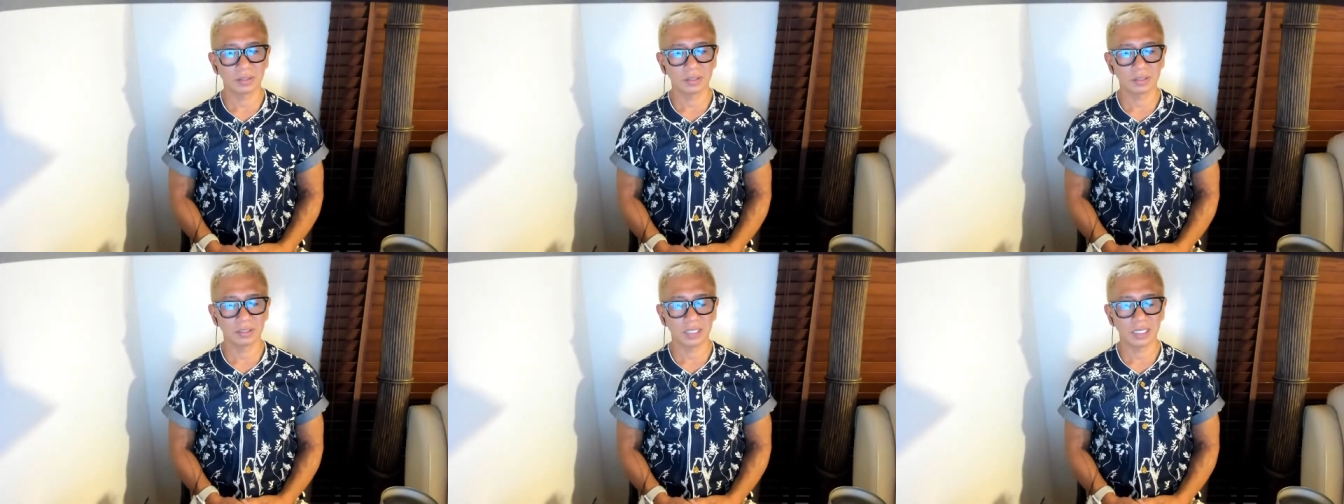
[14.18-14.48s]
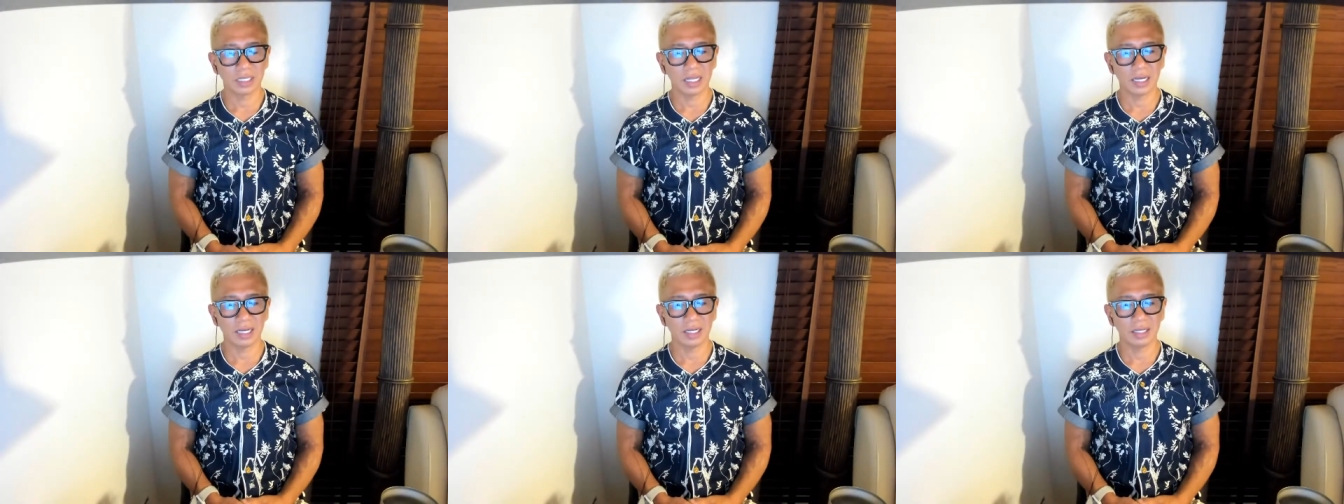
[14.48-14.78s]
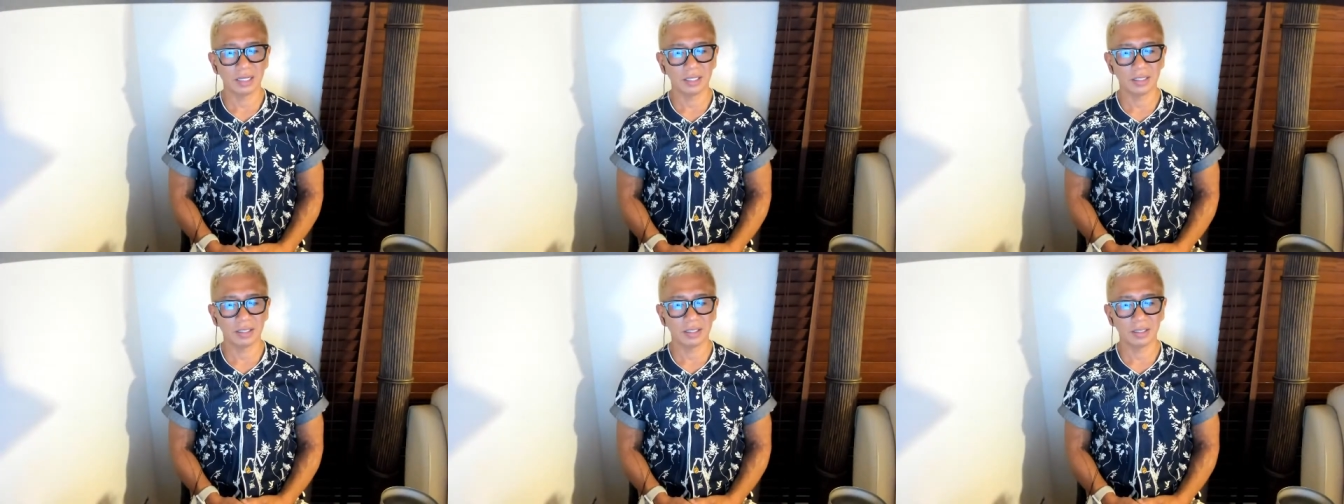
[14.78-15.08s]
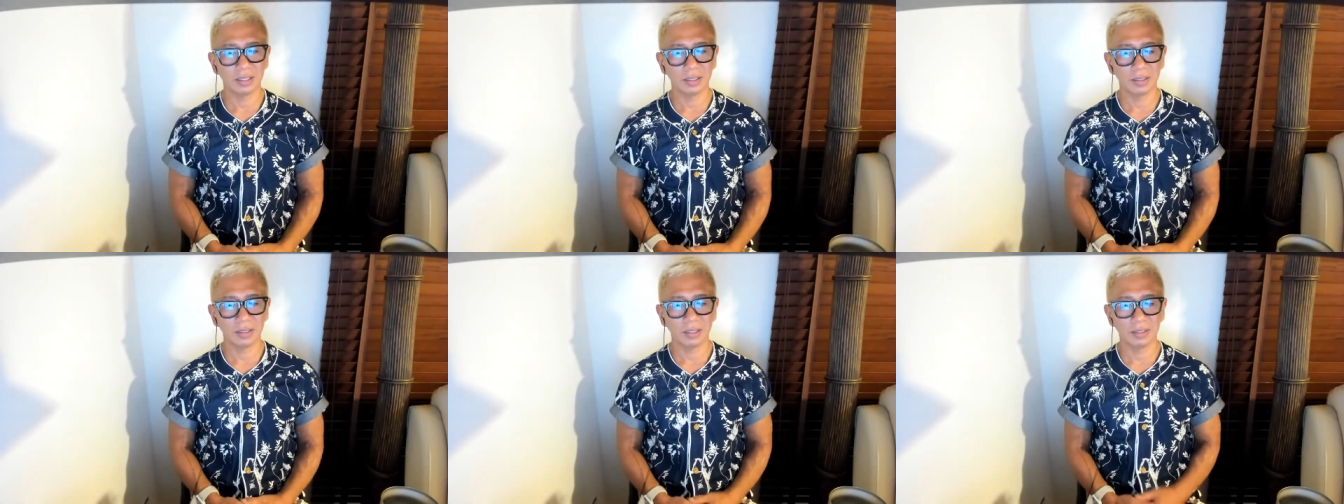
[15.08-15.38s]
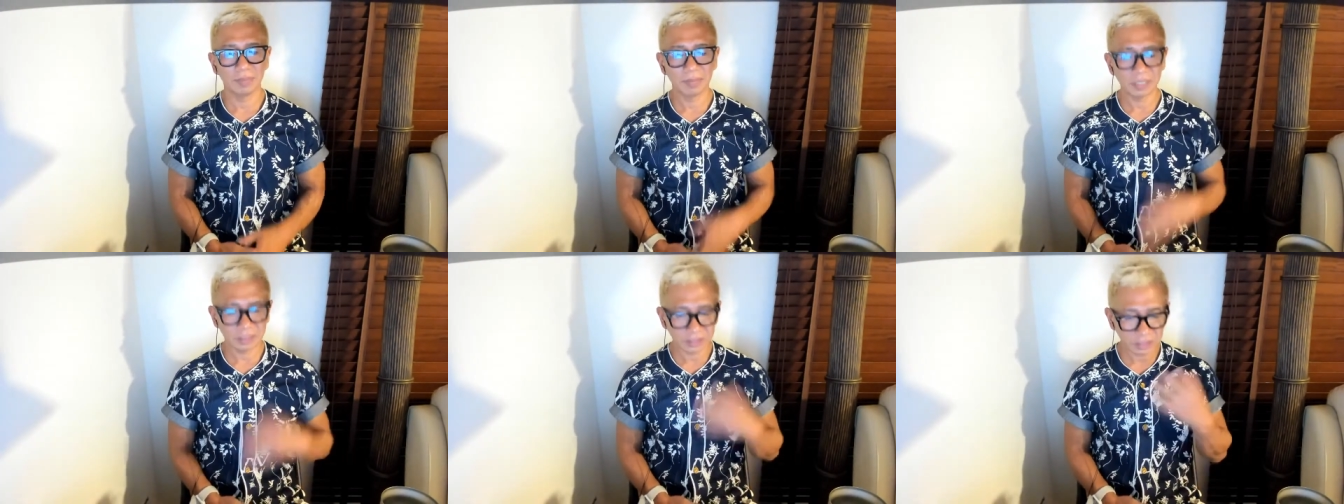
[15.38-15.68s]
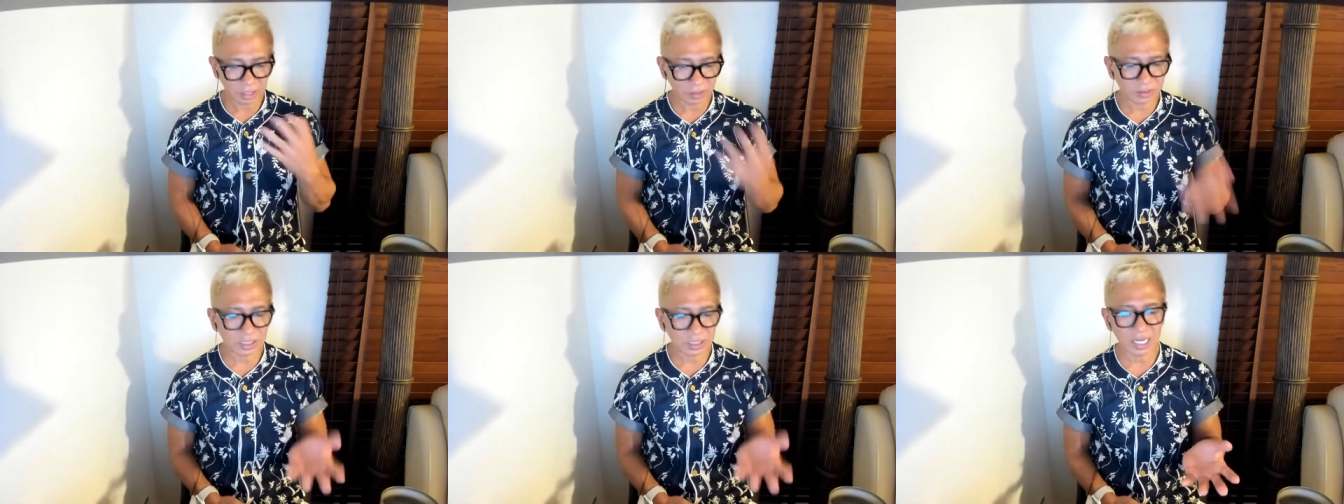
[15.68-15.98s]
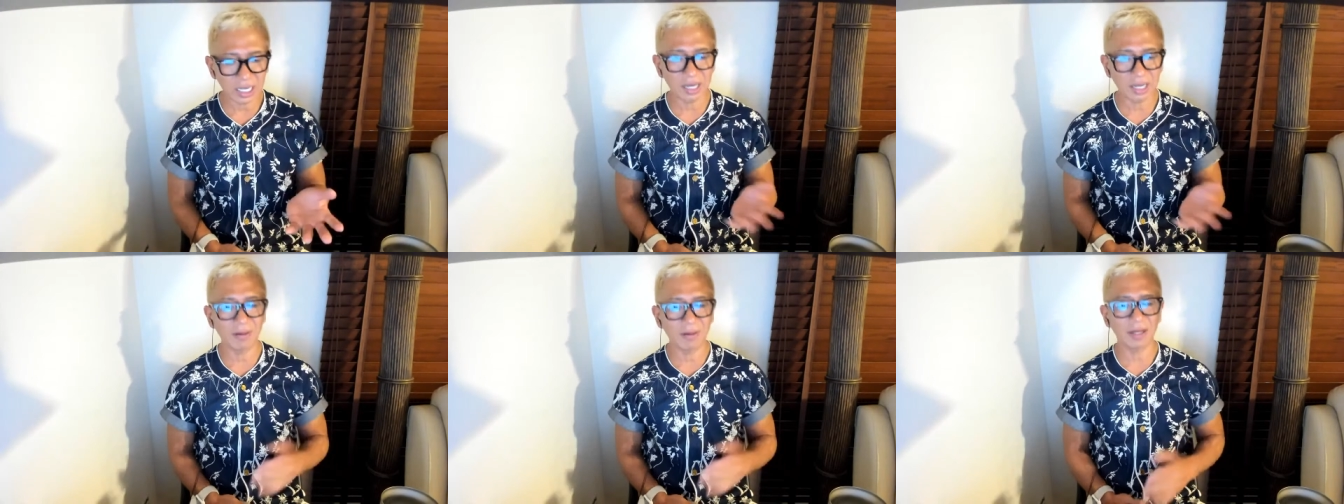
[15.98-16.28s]
う、なんだ、マスラオさ
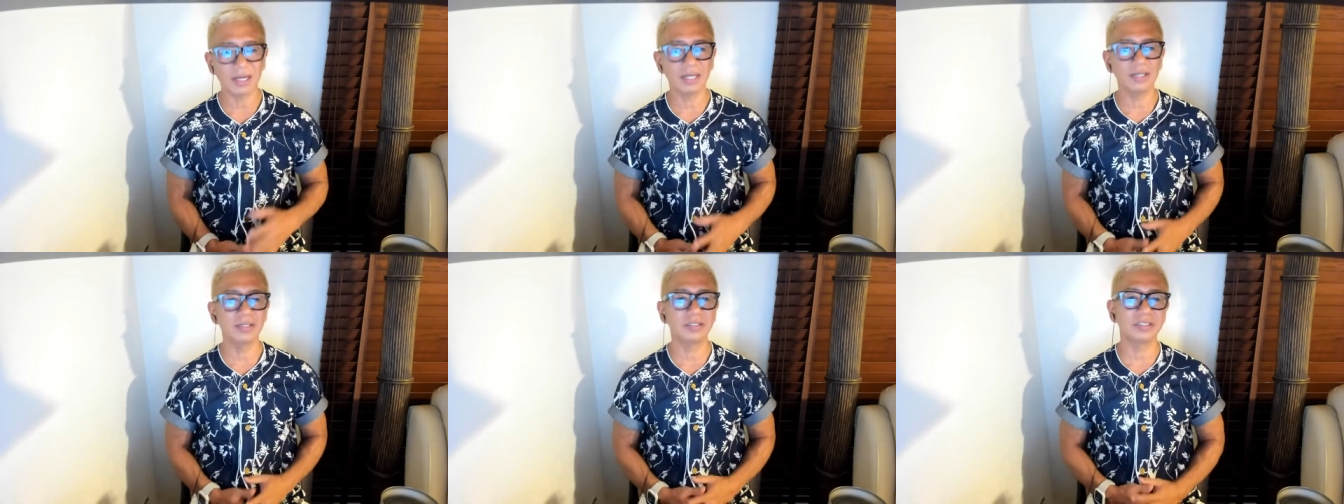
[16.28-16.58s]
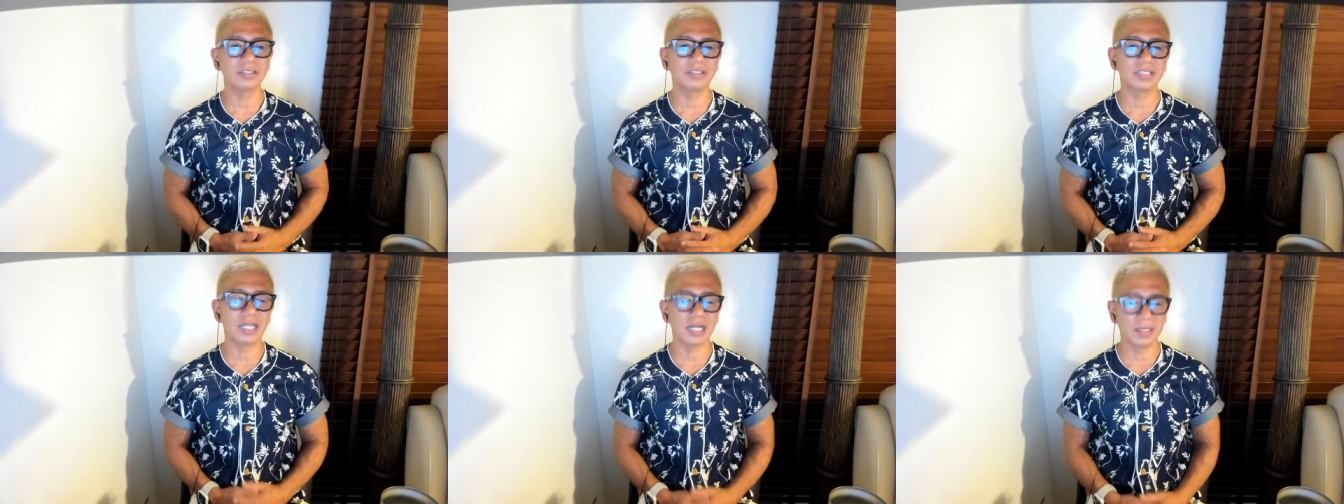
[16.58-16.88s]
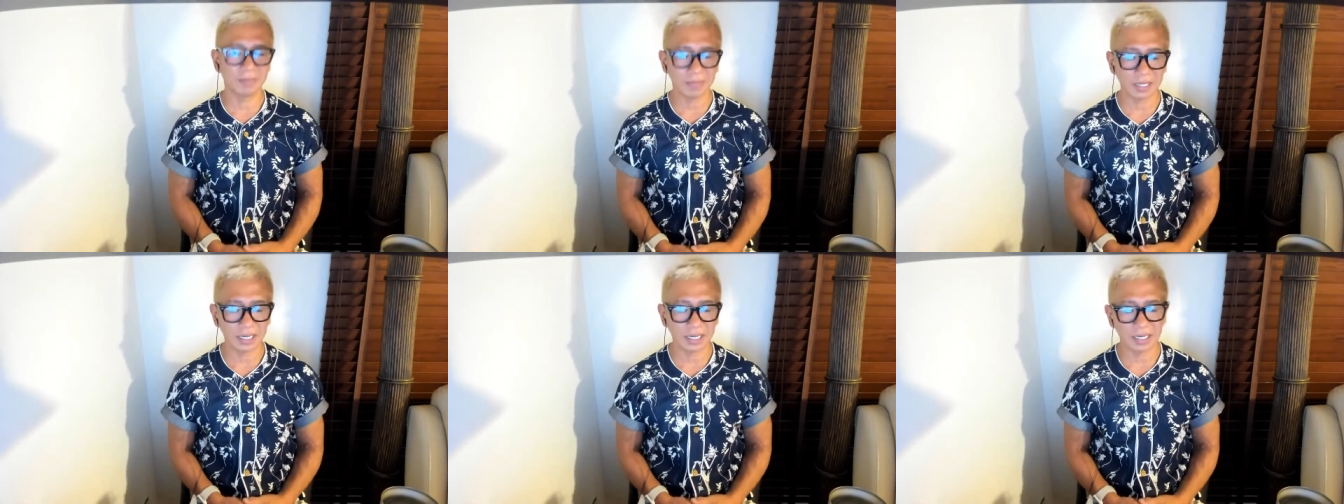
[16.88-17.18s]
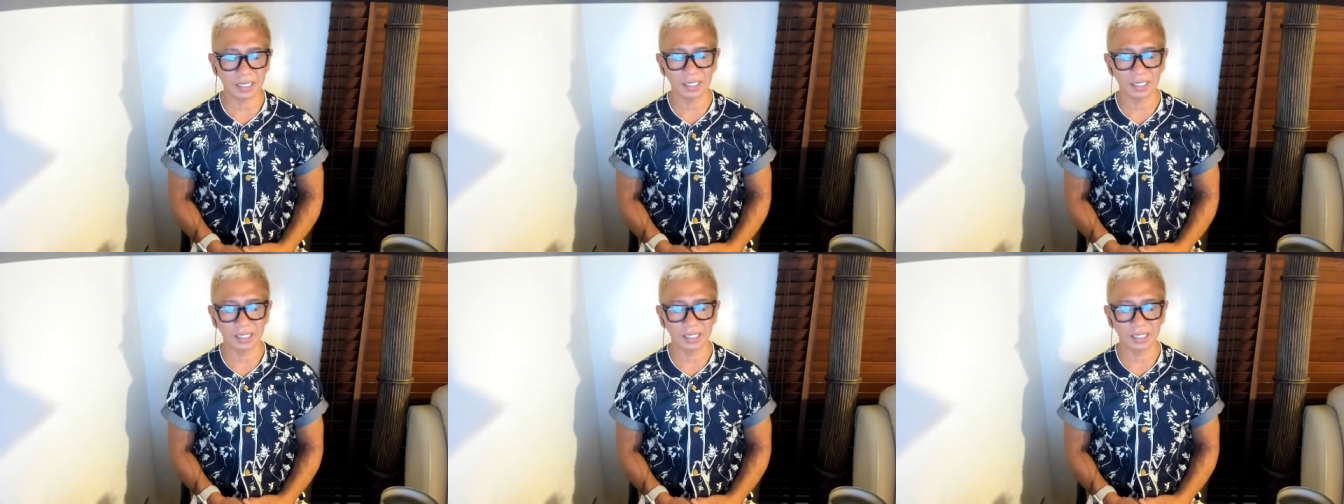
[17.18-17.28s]
ん側が許すんであれば、